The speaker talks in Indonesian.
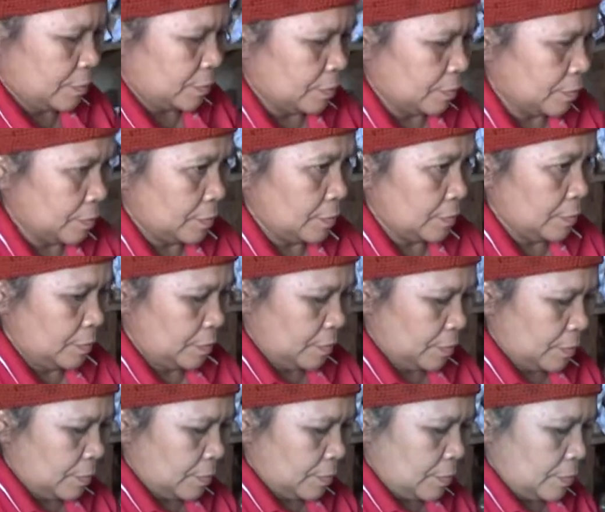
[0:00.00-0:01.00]
Kini perlahan
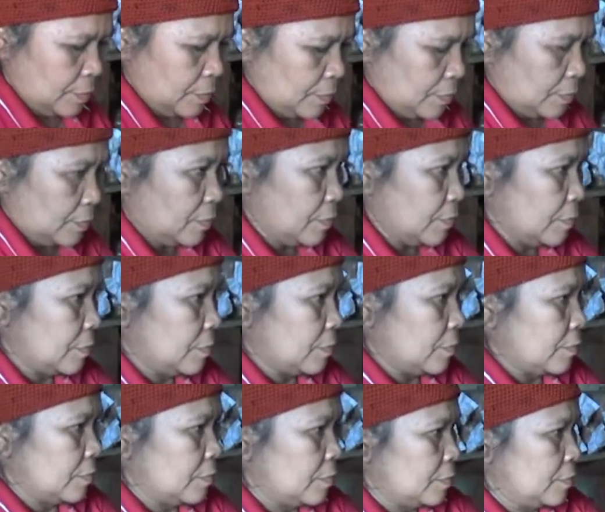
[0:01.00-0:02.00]
dengan tidak berlakunya
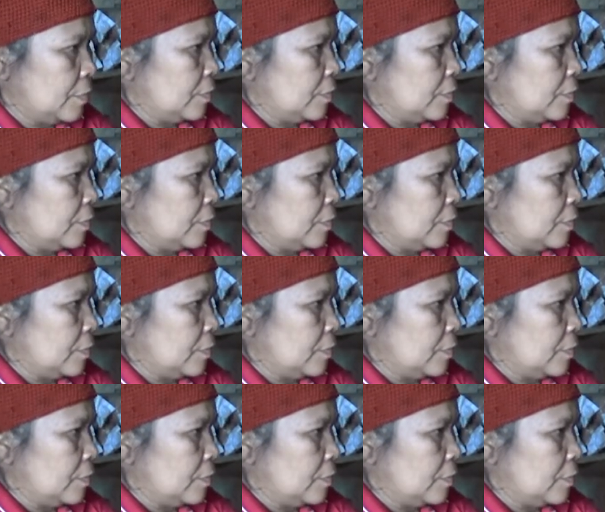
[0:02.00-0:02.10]
lagi